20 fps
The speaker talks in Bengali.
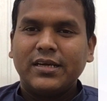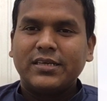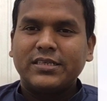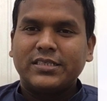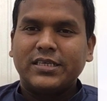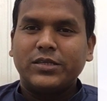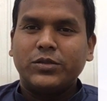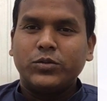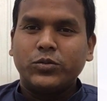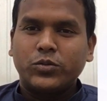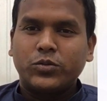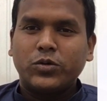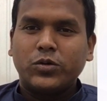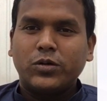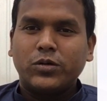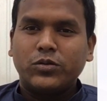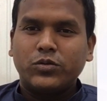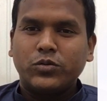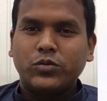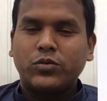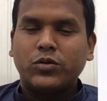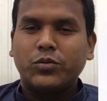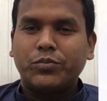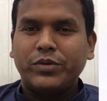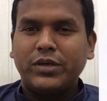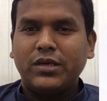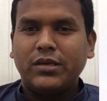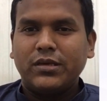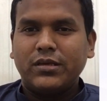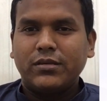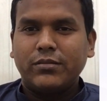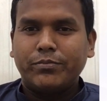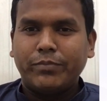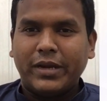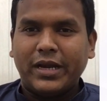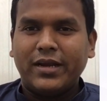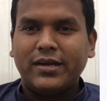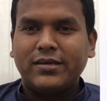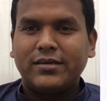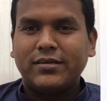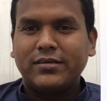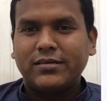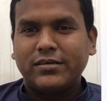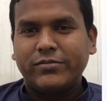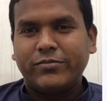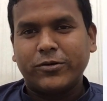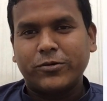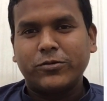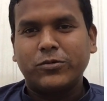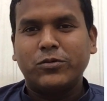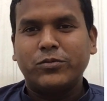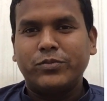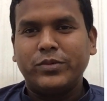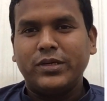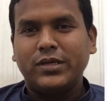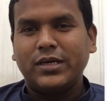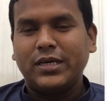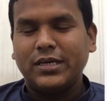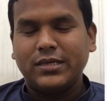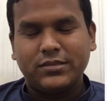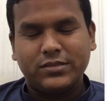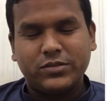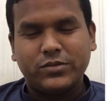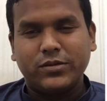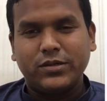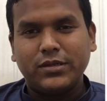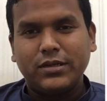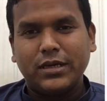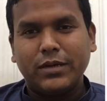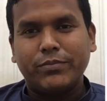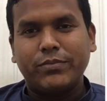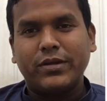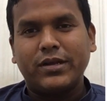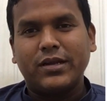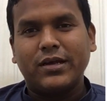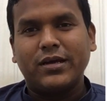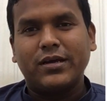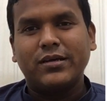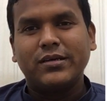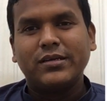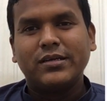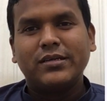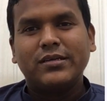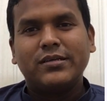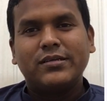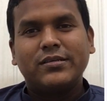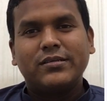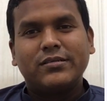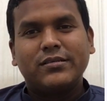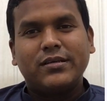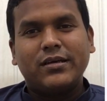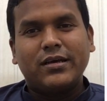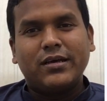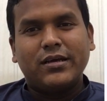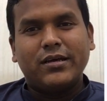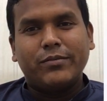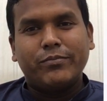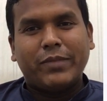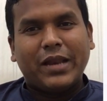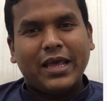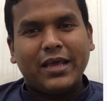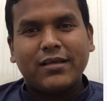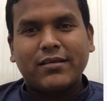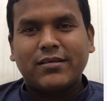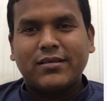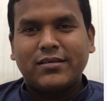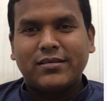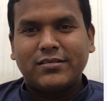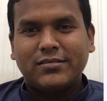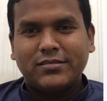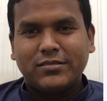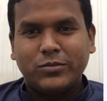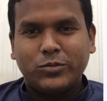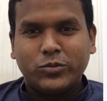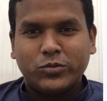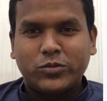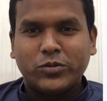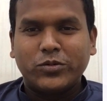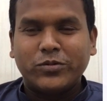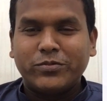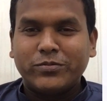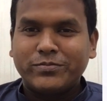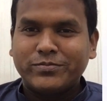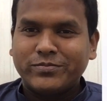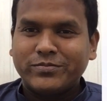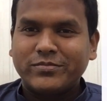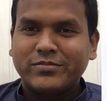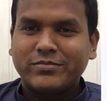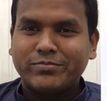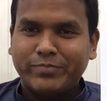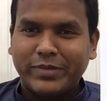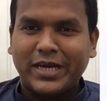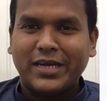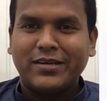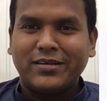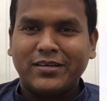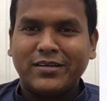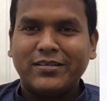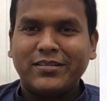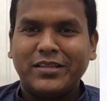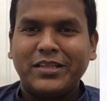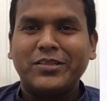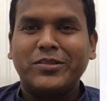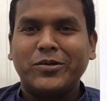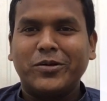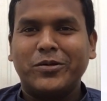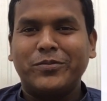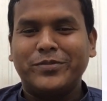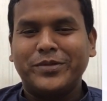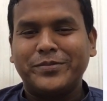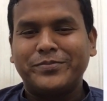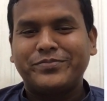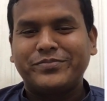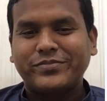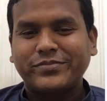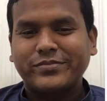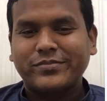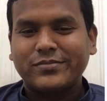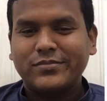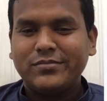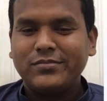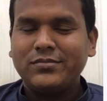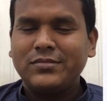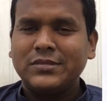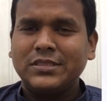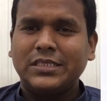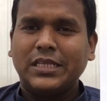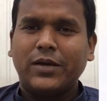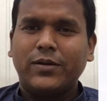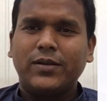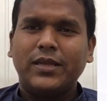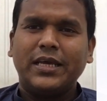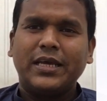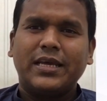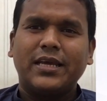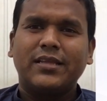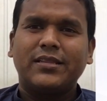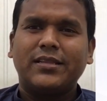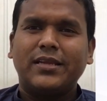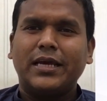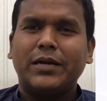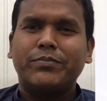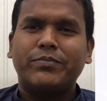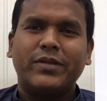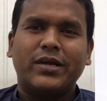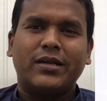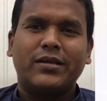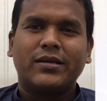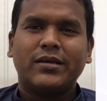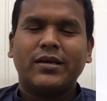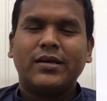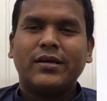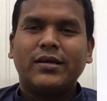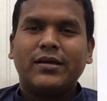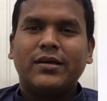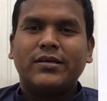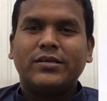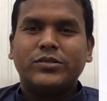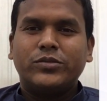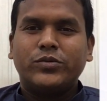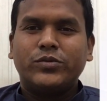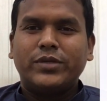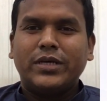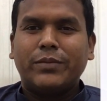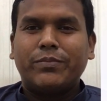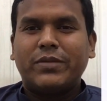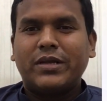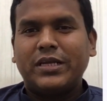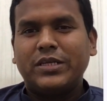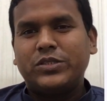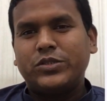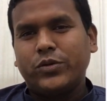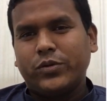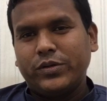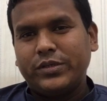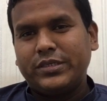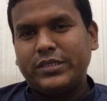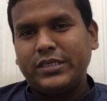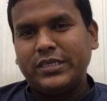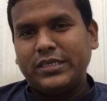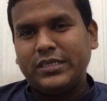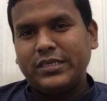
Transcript: সেই দুটো দু কপি প্যাড ফটোকপি সরি আপনারা ব্ল্যাঙ্ক দুটো প্যাড দিতে হবে তাহলে এক্ষেত্রে আপনার যদি আপনার এই ছয়টি